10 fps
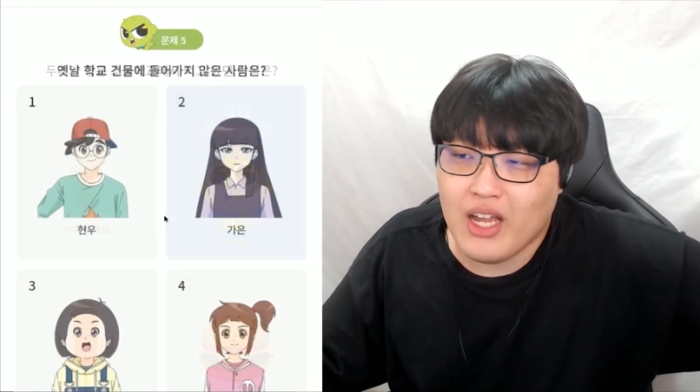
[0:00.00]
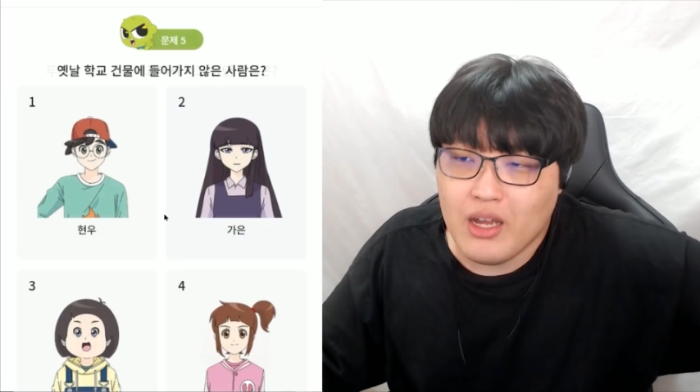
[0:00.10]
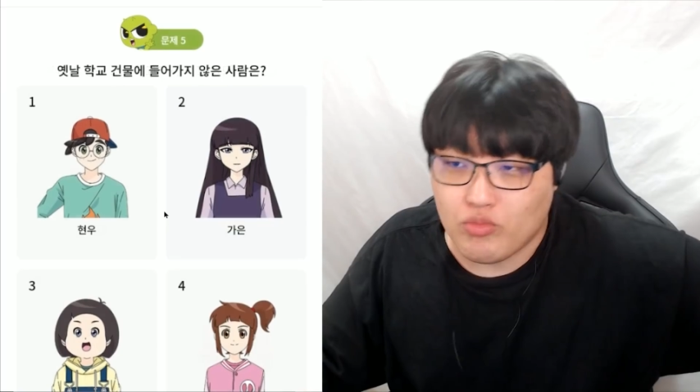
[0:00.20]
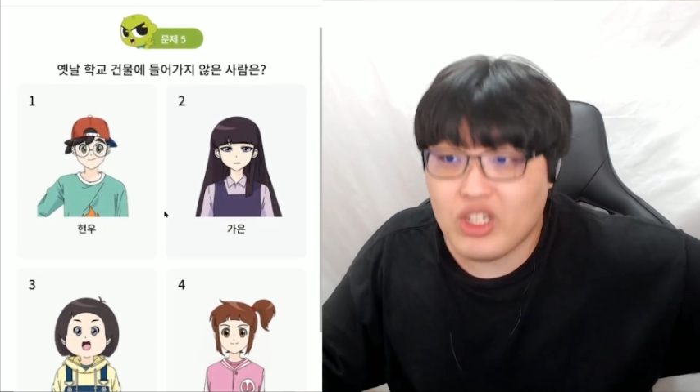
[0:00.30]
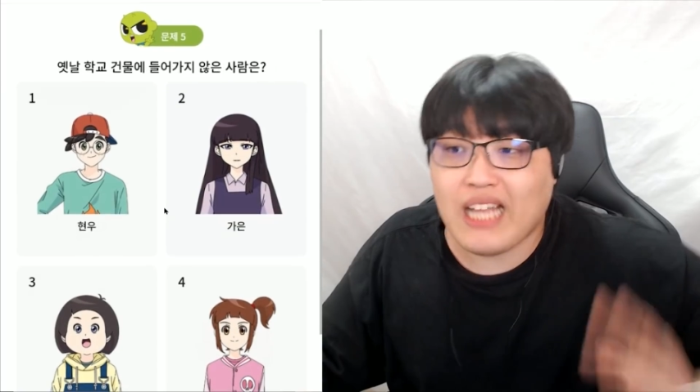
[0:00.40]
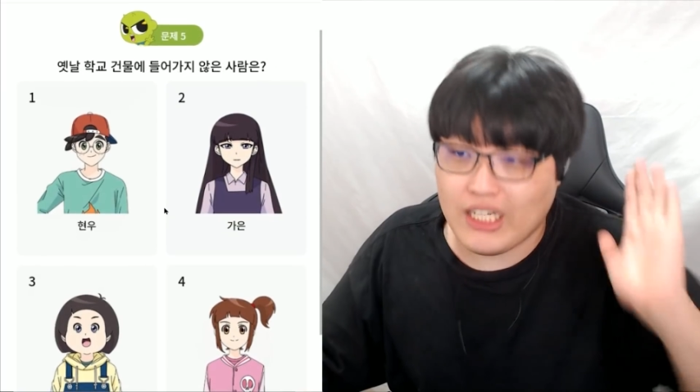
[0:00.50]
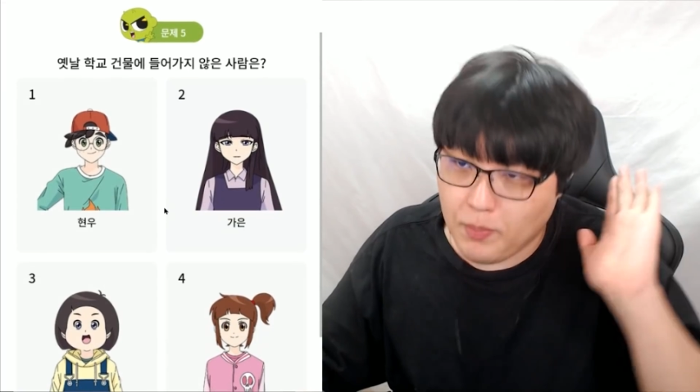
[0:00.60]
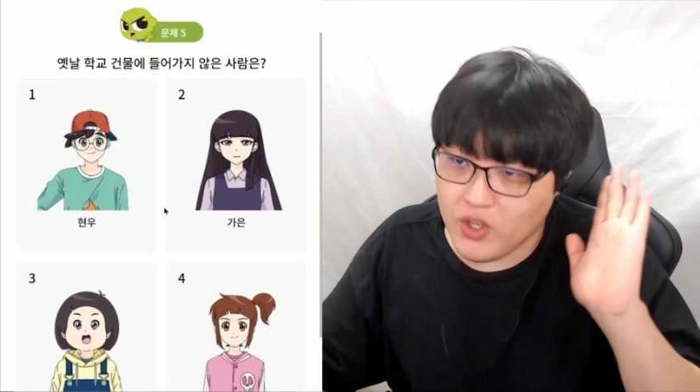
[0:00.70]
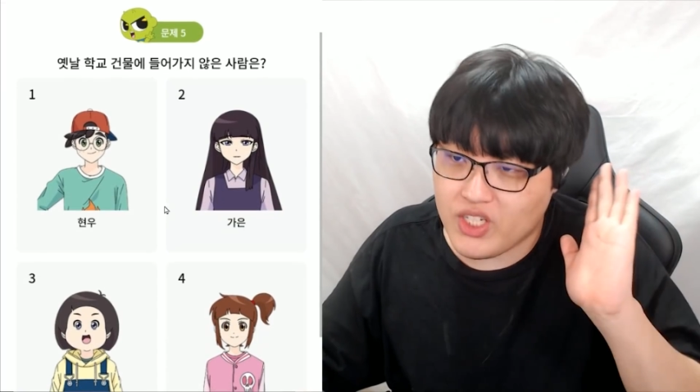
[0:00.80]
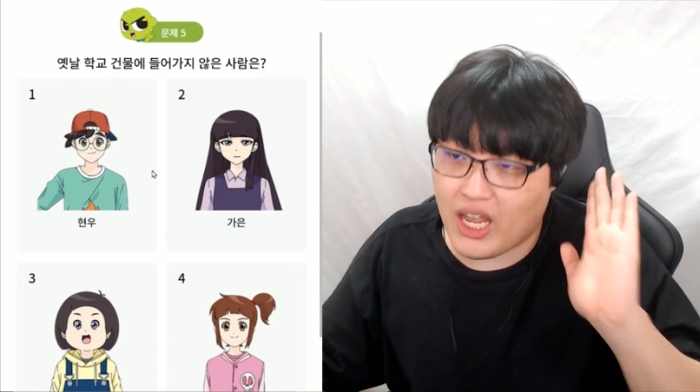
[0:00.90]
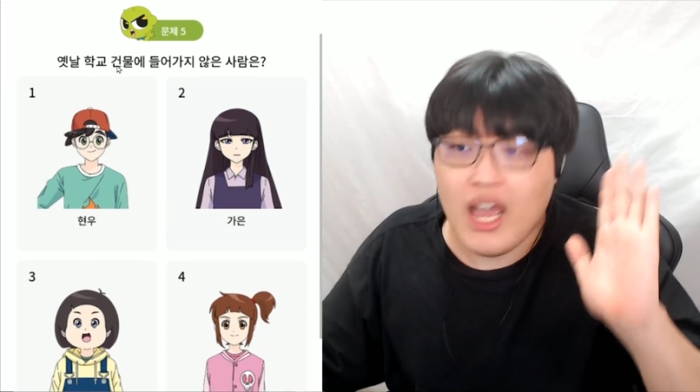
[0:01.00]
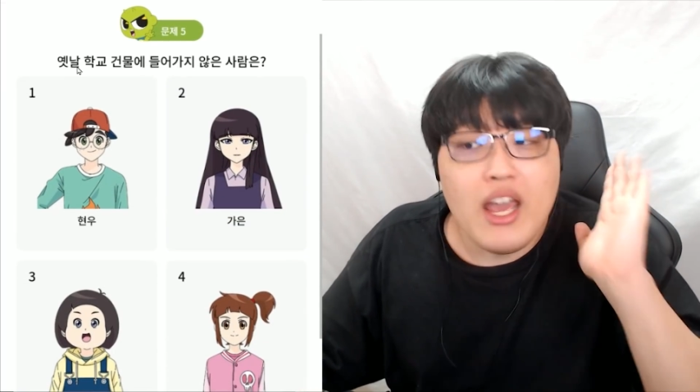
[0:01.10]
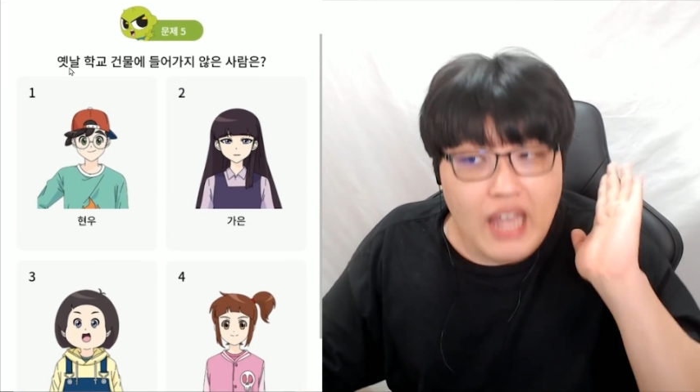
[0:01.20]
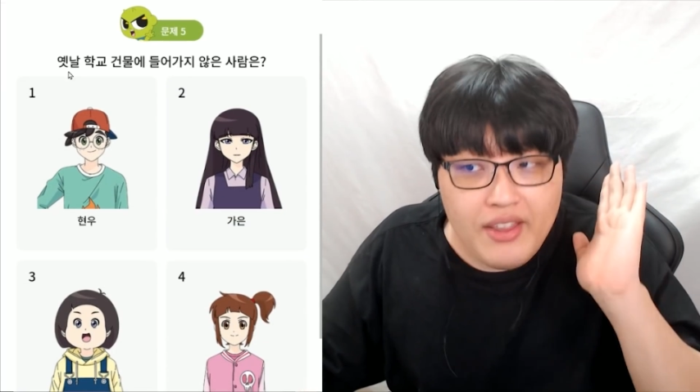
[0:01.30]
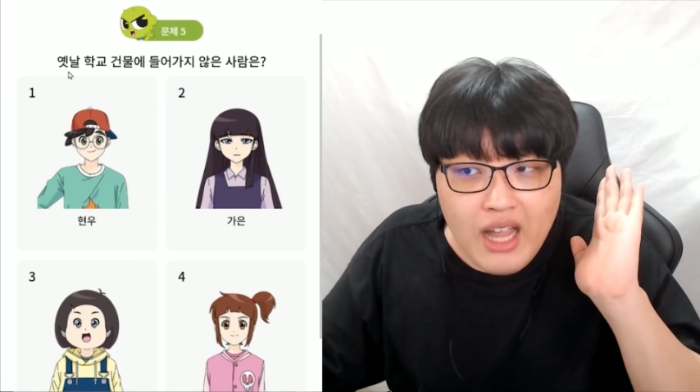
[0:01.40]
문제 다섯 번째.
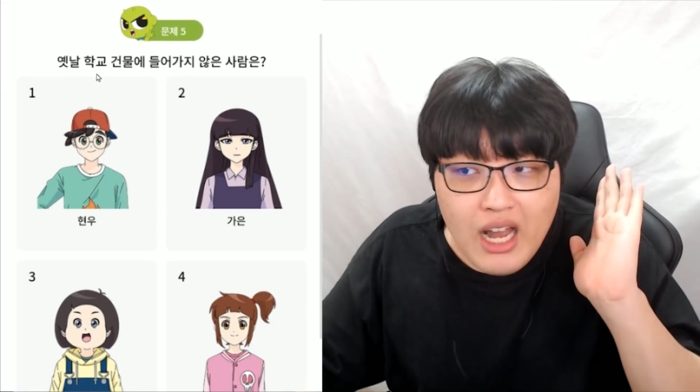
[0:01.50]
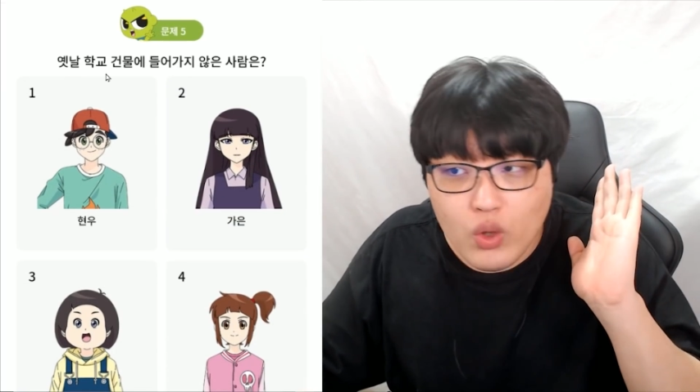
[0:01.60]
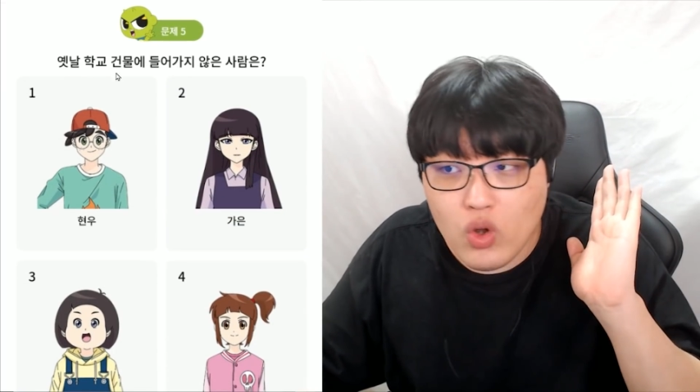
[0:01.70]
옛날 학교